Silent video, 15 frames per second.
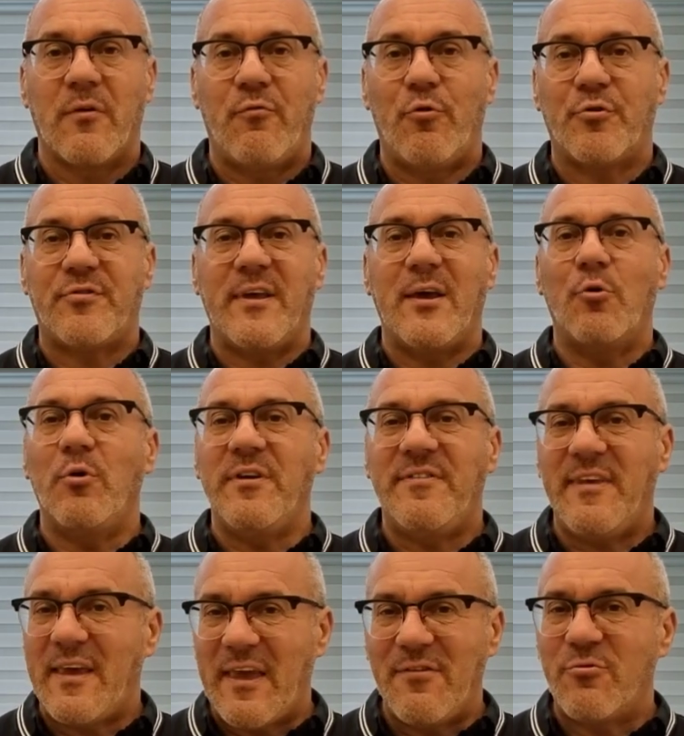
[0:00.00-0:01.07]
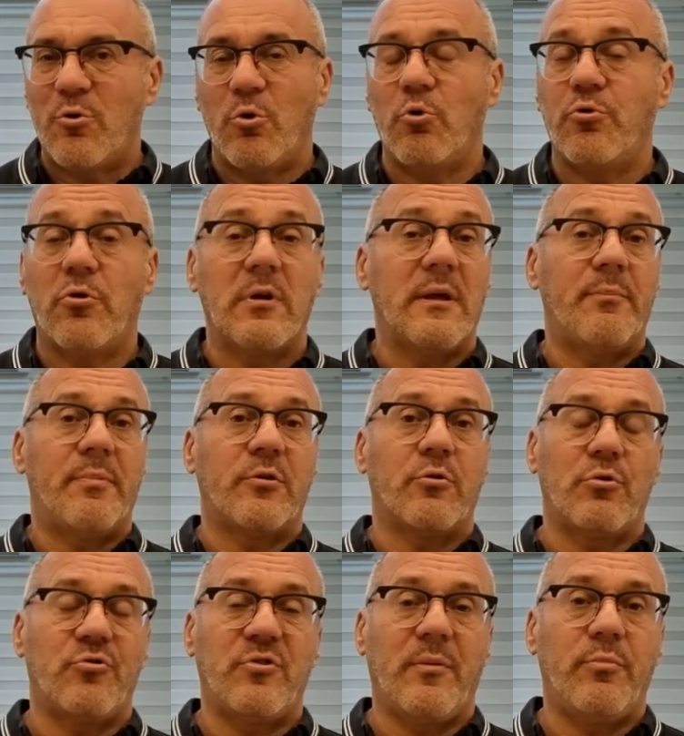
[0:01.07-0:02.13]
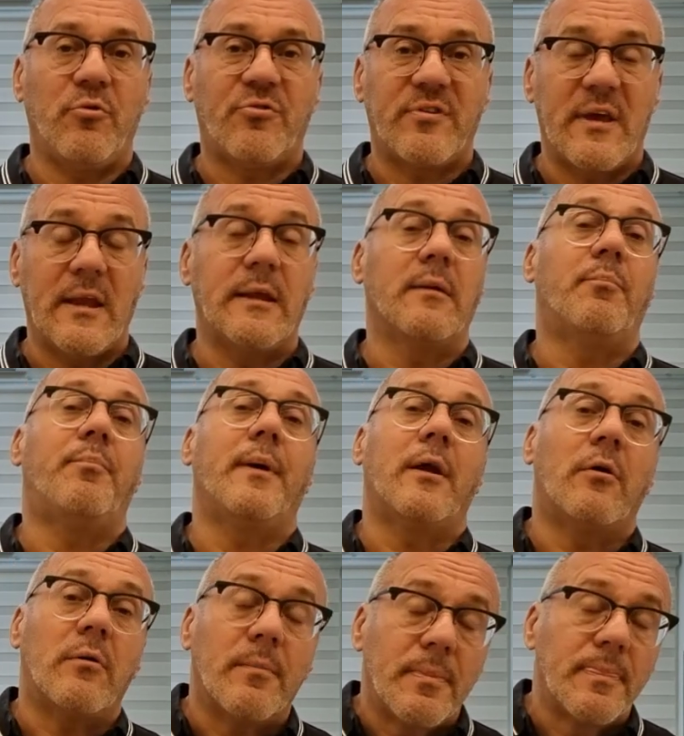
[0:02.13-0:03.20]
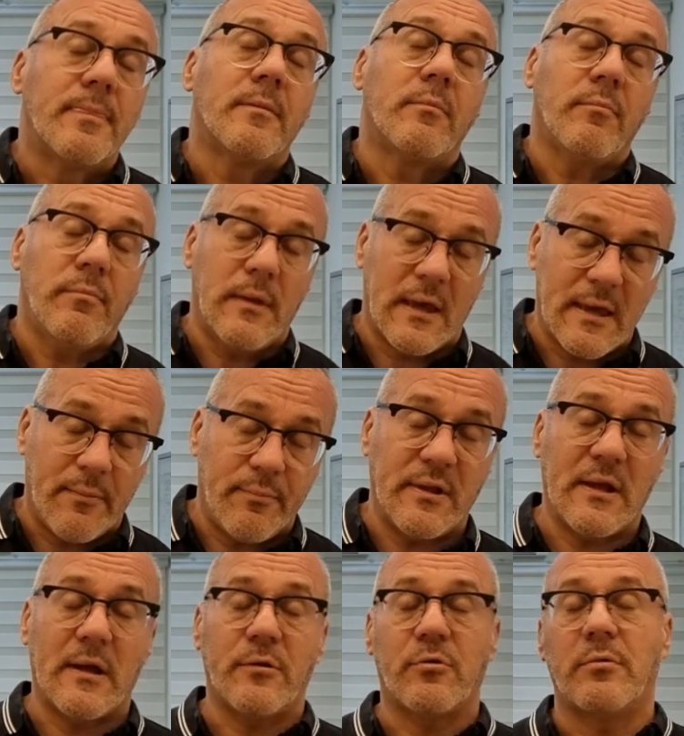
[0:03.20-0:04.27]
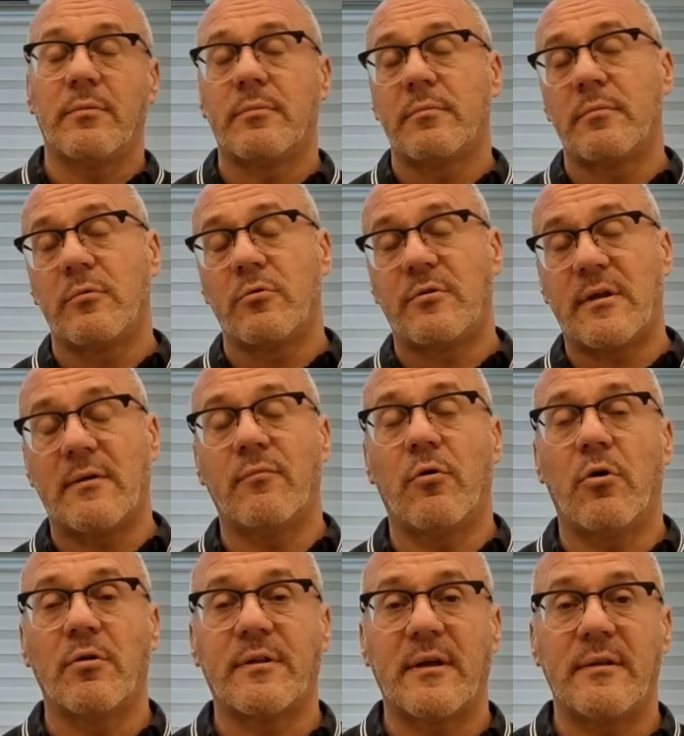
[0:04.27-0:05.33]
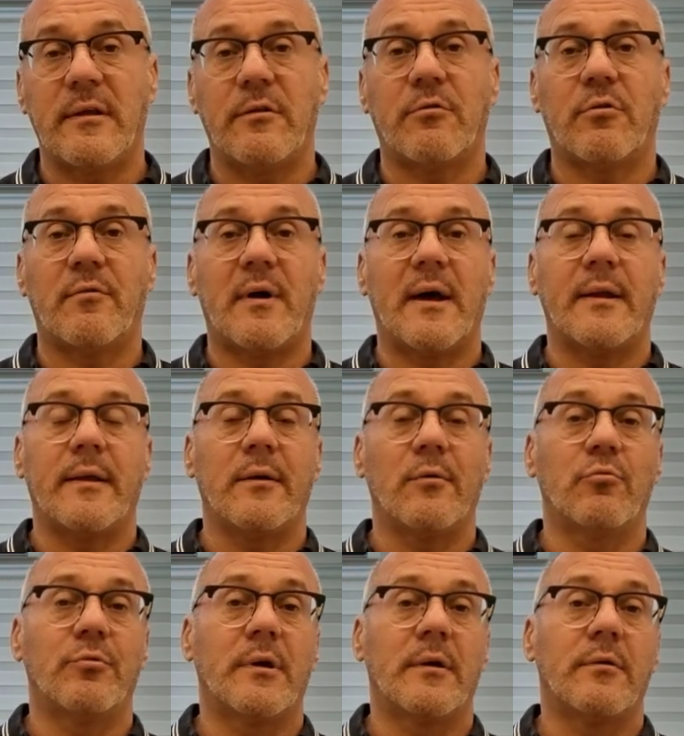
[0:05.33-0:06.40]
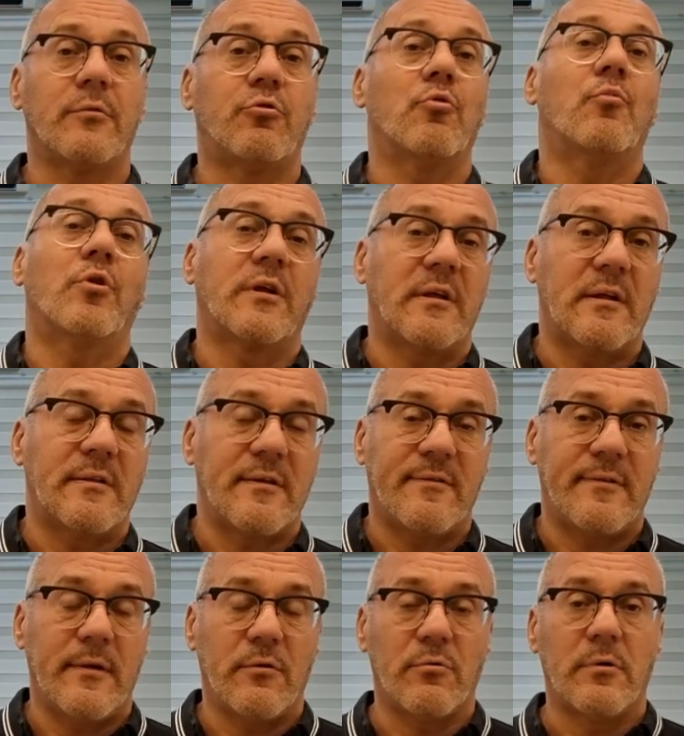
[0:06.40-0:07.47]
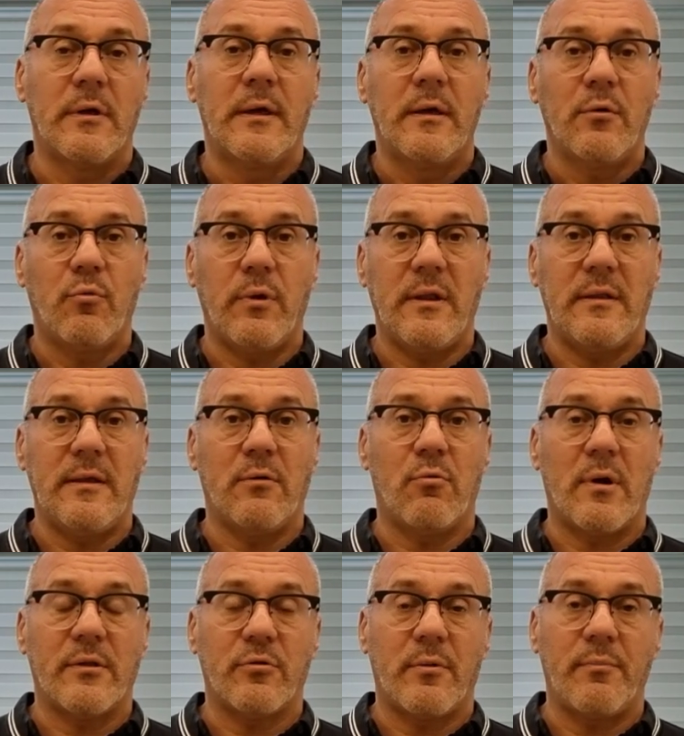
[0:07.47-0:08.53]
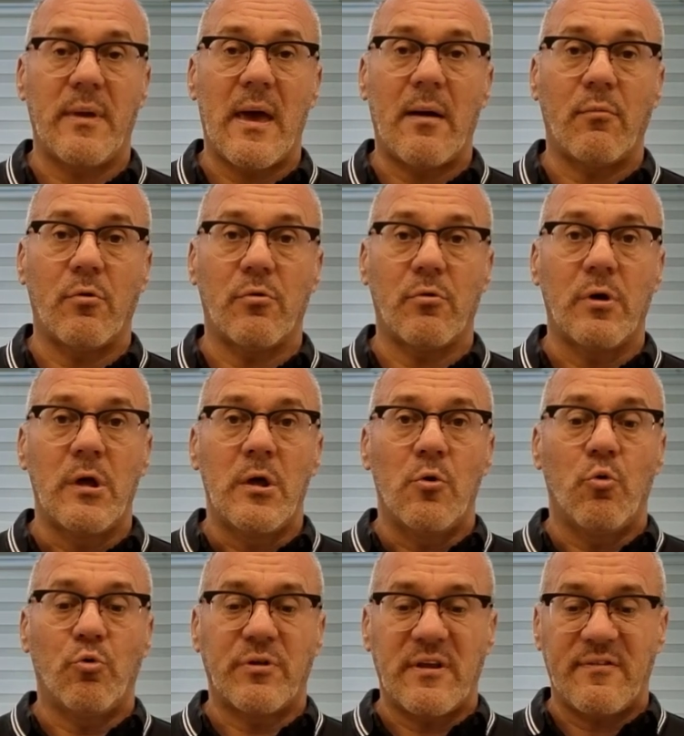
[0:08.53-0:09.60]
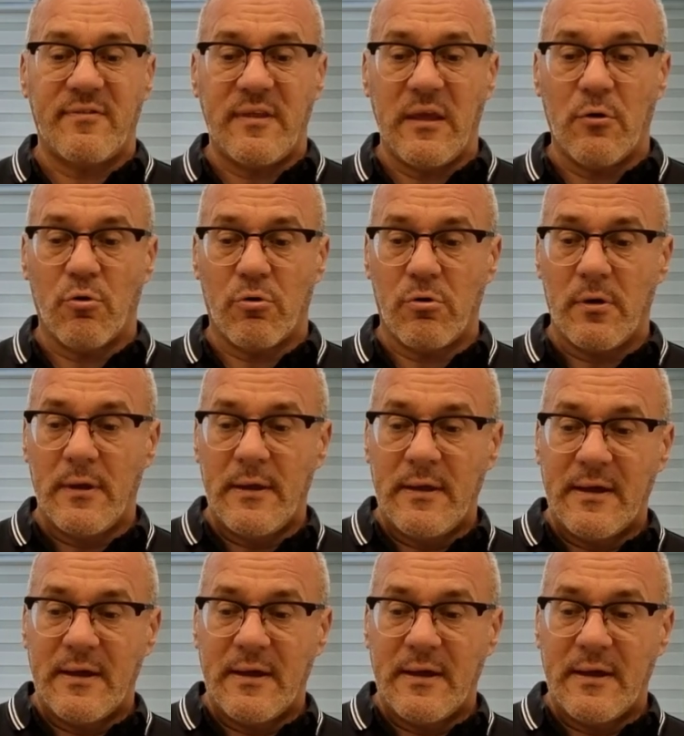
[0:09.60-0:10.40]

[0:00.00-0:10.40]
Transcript: forse egoistica, escludo le patologie più serie, però mi è capitato talvolta di trovare un tumore del testicolo. Quindi quando abbiamo un testicolo